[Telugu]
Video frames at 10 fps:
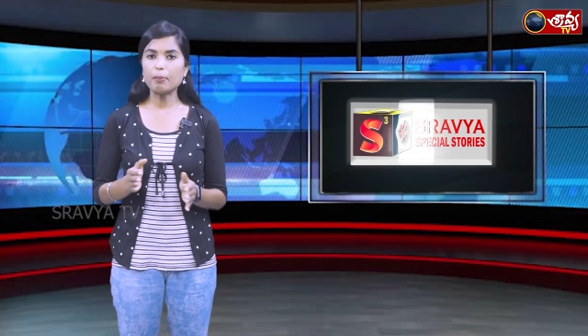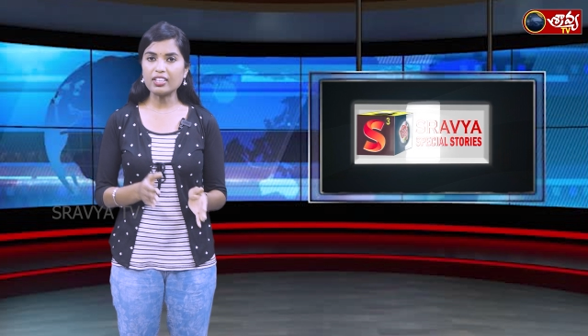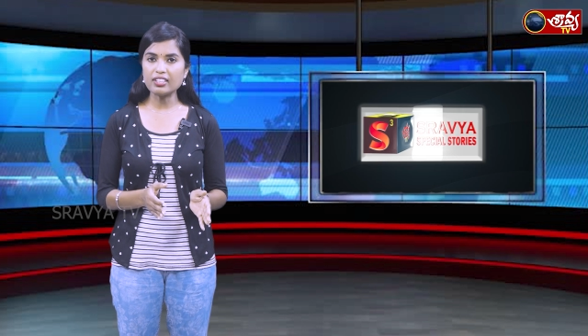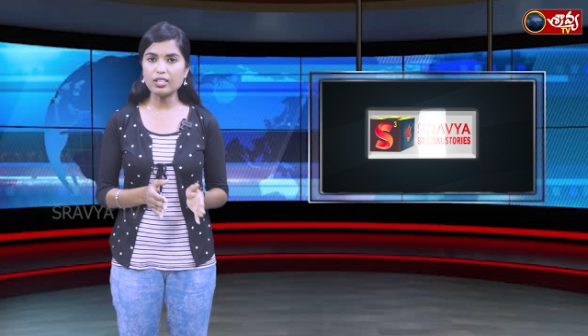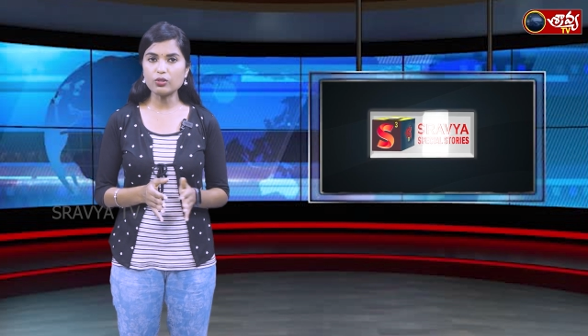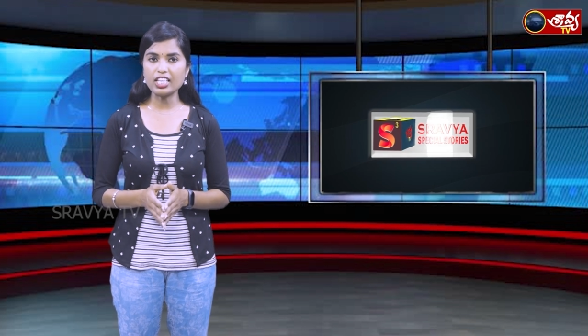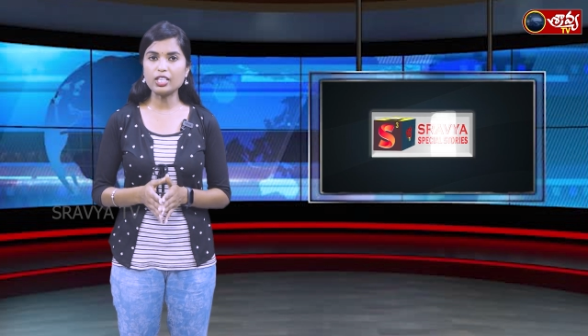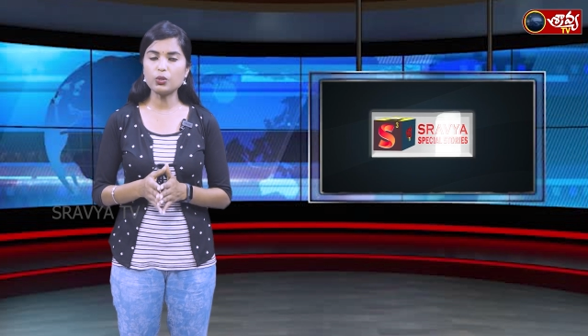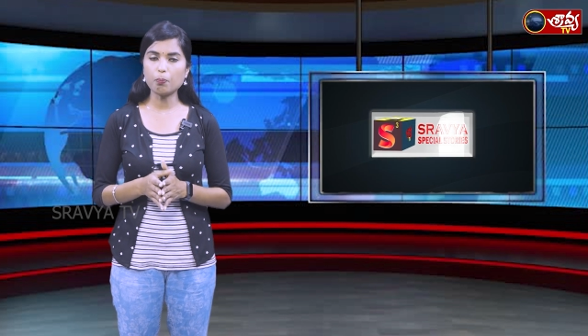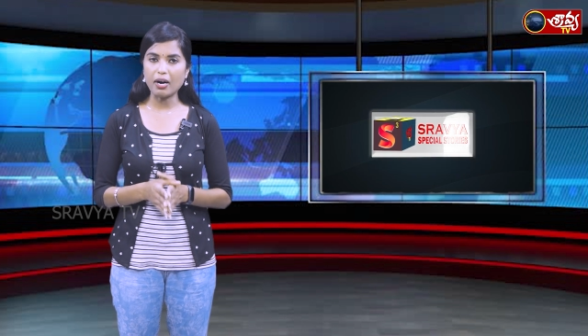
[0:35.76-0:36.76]
పద్నాలుగు
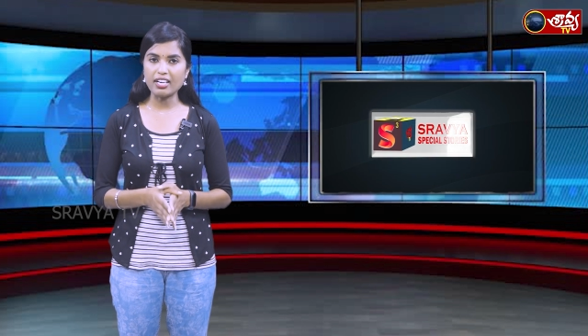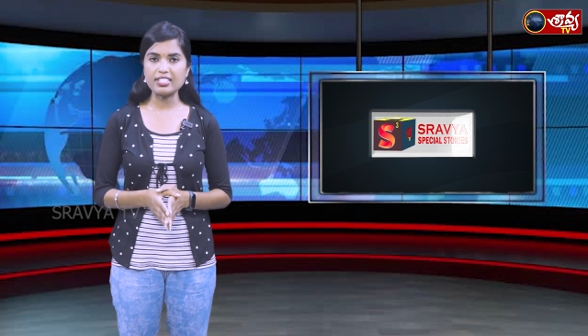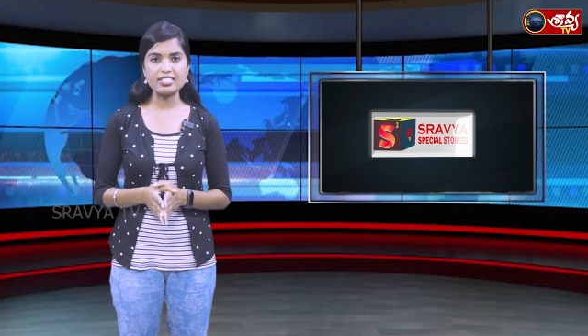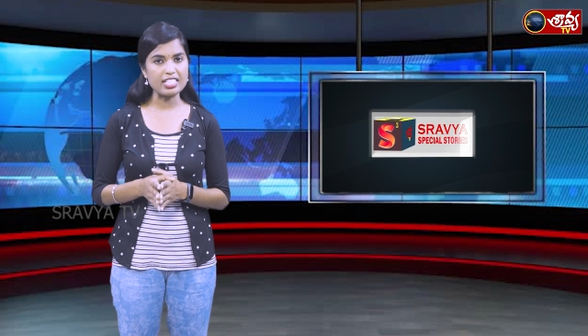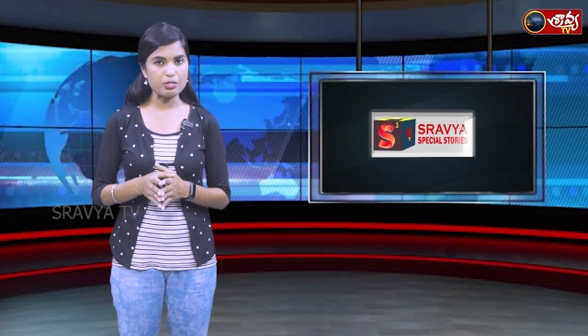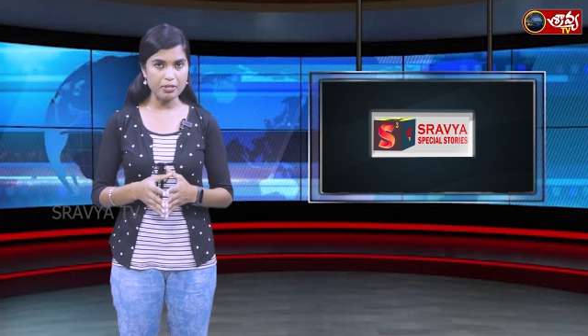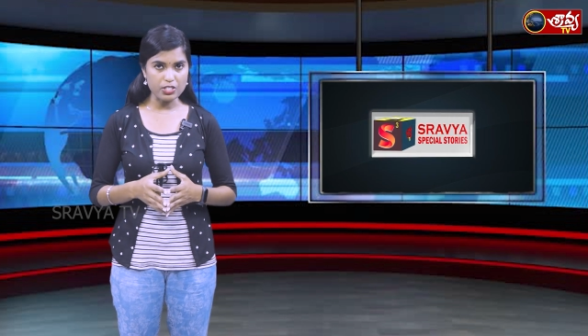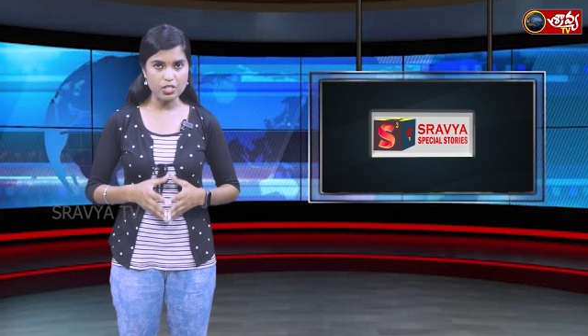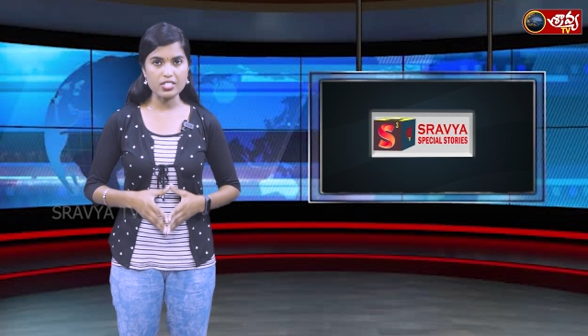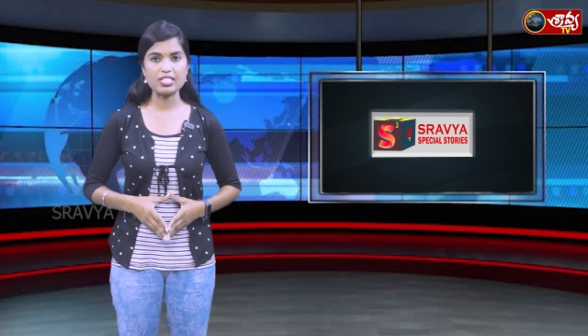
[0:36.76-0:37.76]
నెలలు పార్టీ
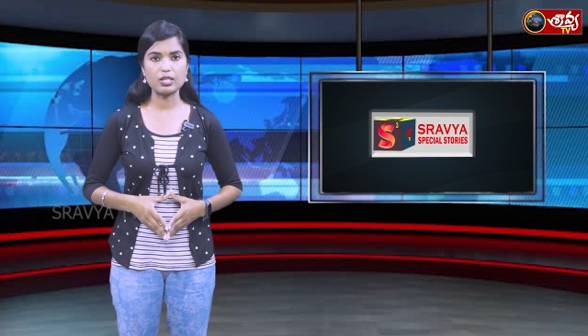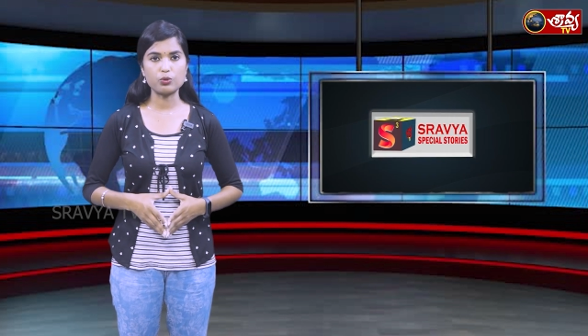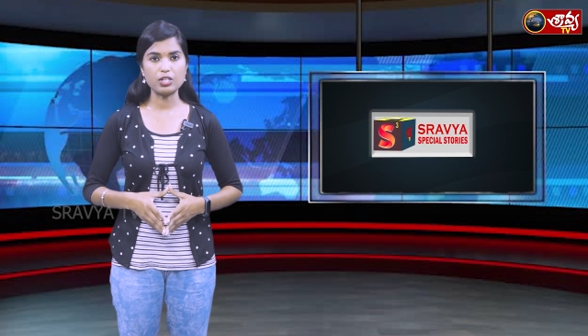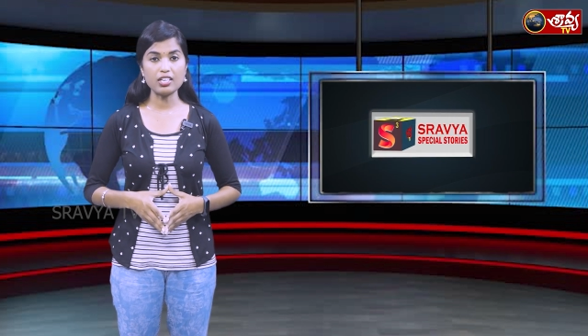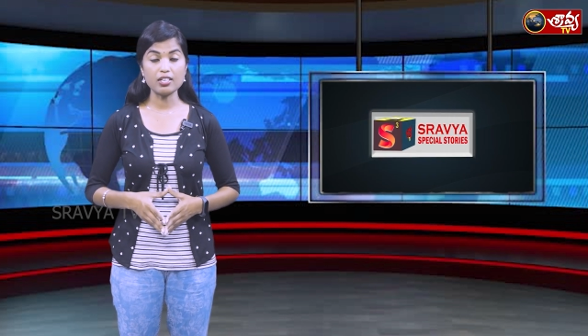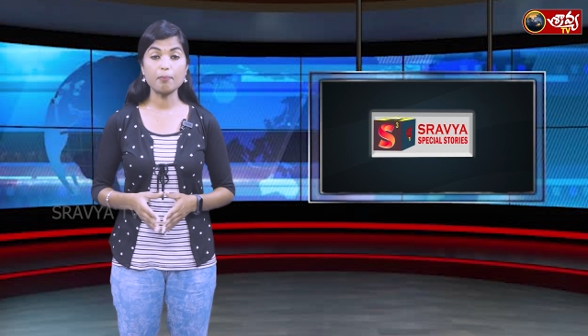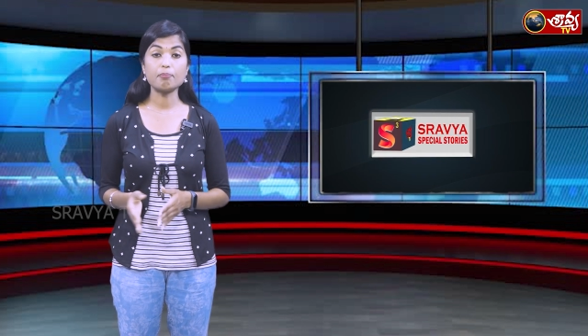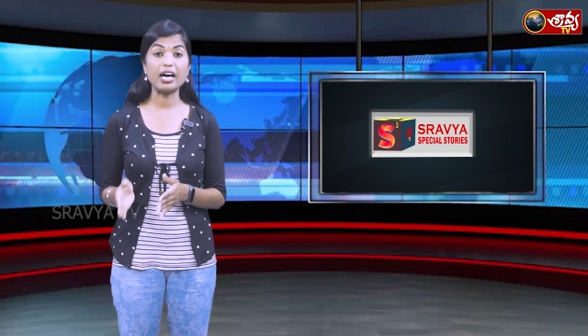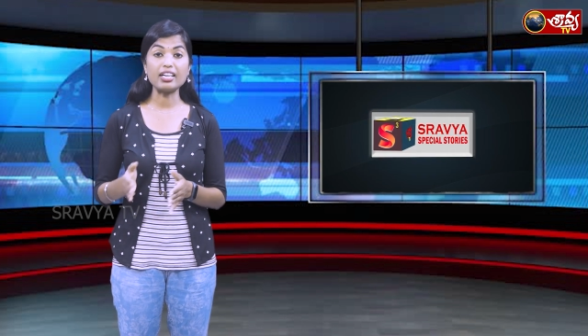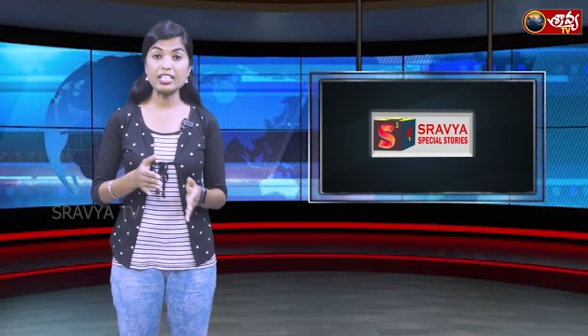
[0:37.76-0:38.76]
సస్పెండ్ చేసినా కూడా
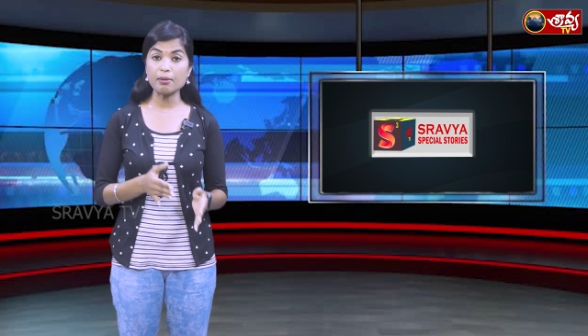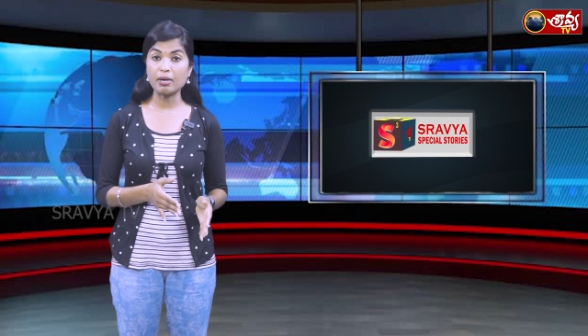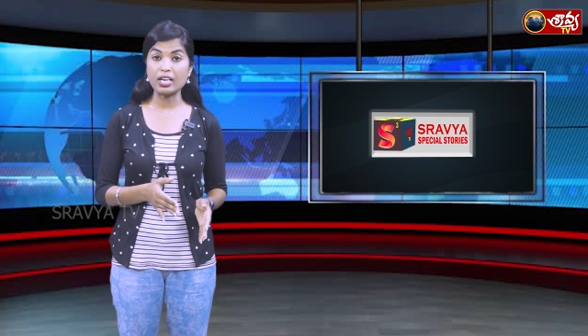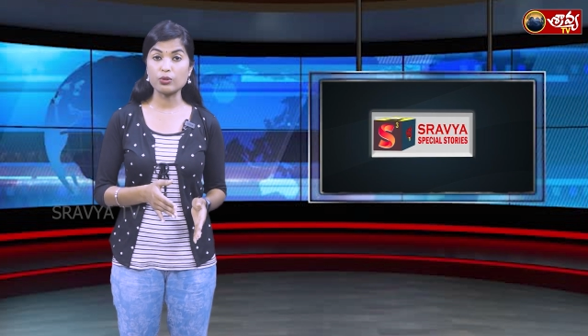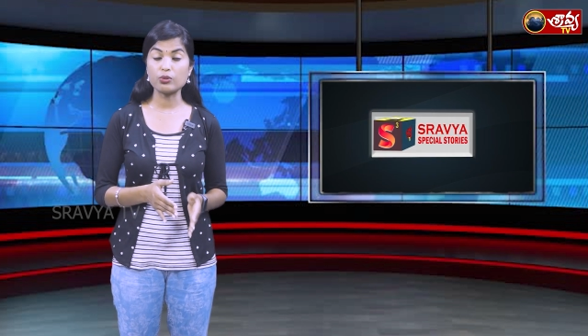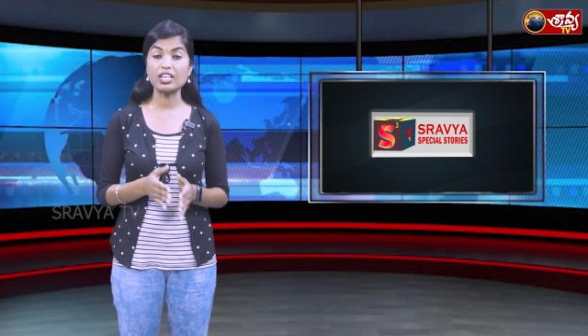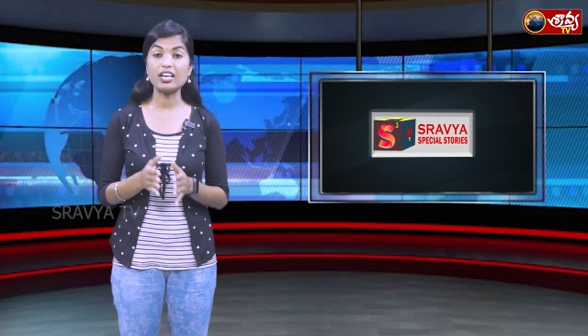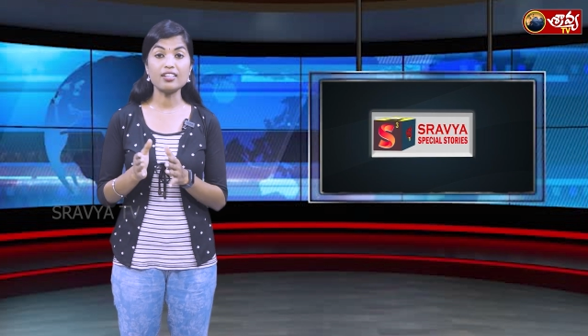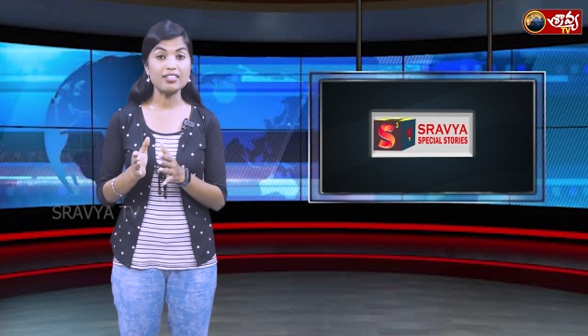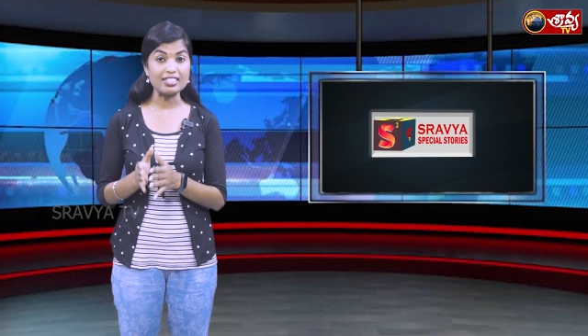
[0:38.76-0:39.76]
పార్టీ మారకుండా
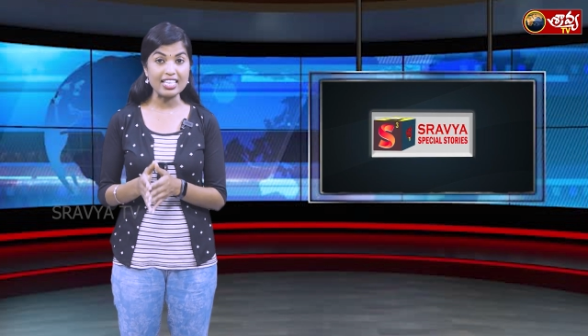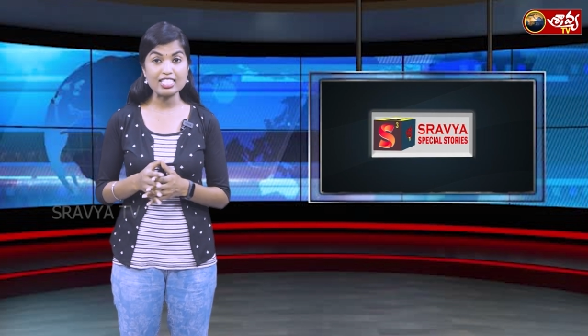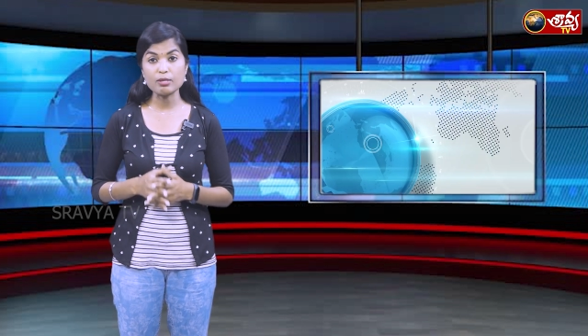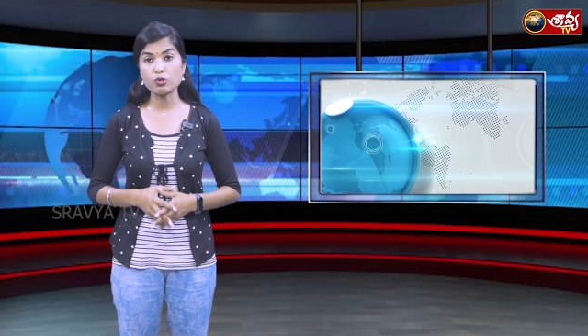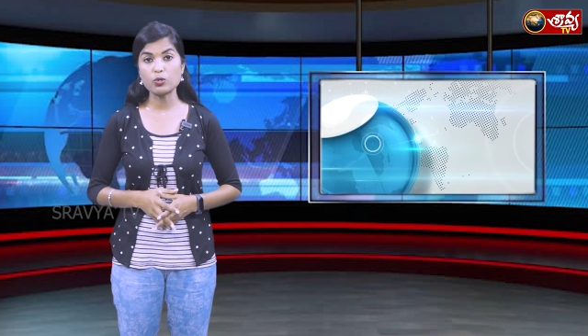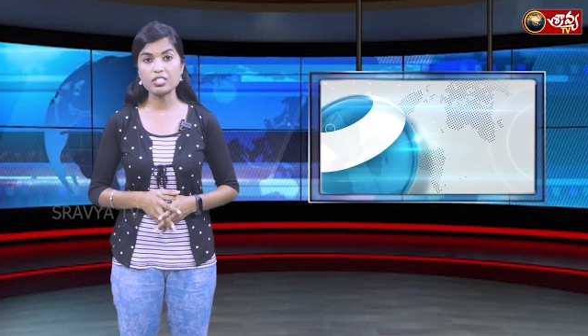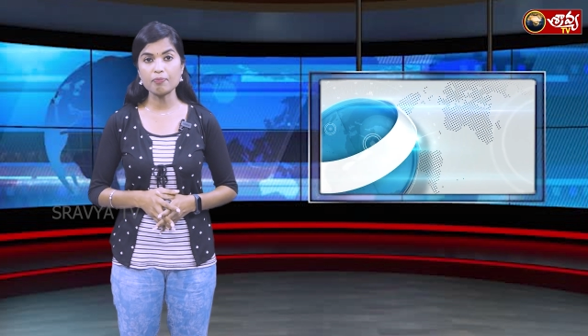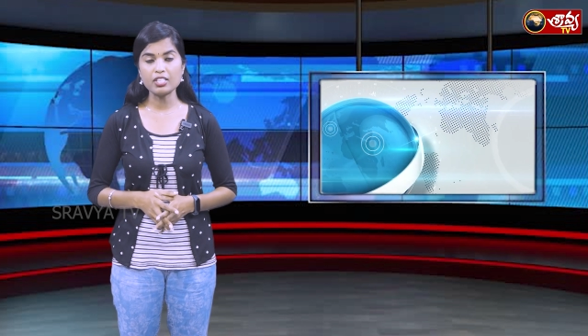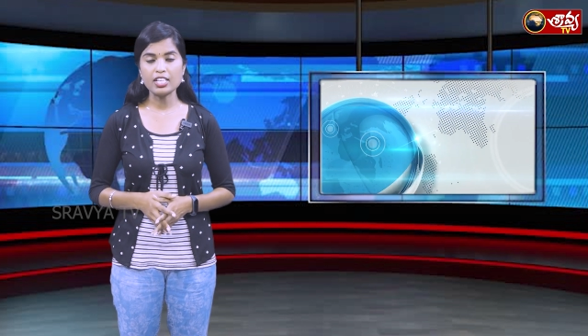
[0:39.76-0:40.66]
దేశం కోసం